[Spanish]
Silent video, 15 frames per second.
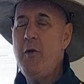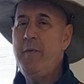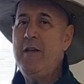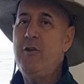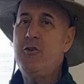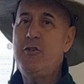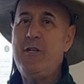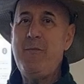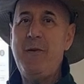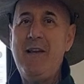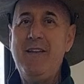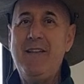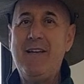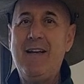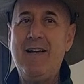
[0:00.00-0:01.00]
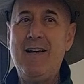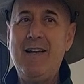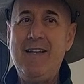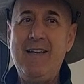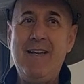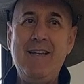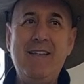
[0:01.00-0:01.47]
Bueno amigos de Planeta
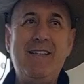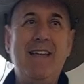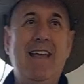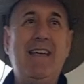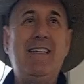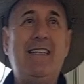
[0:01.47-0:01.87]
Carlejas,